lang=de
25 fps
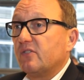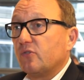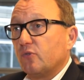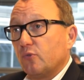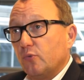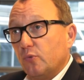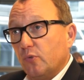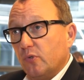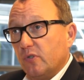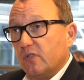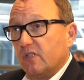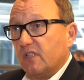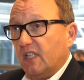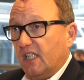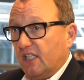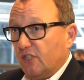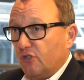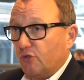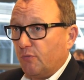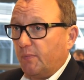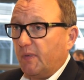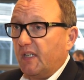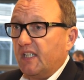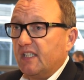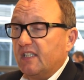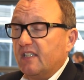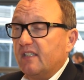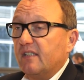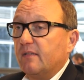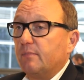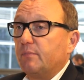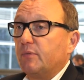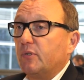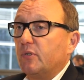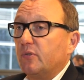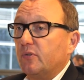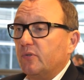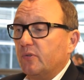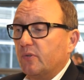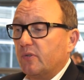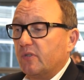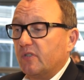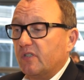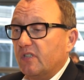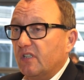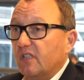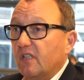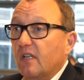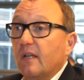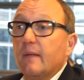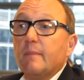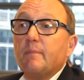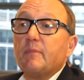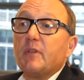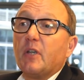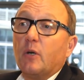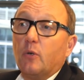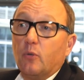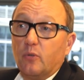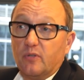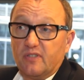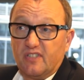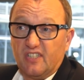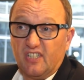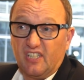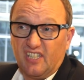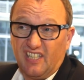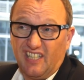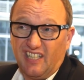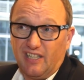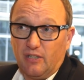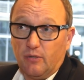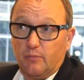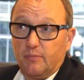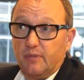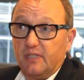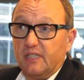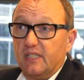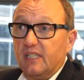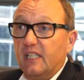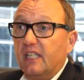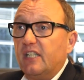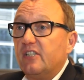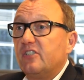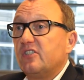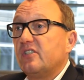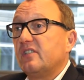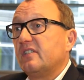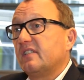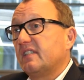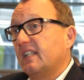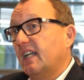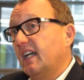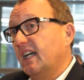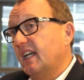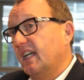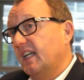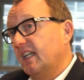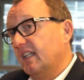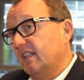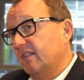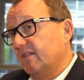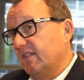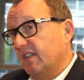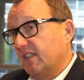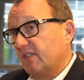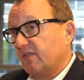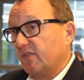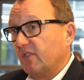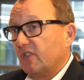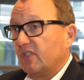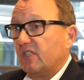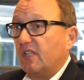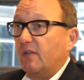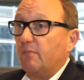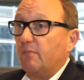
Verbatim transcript: sucht entsprechende Produkte, holt sich Recommendations ein, was wird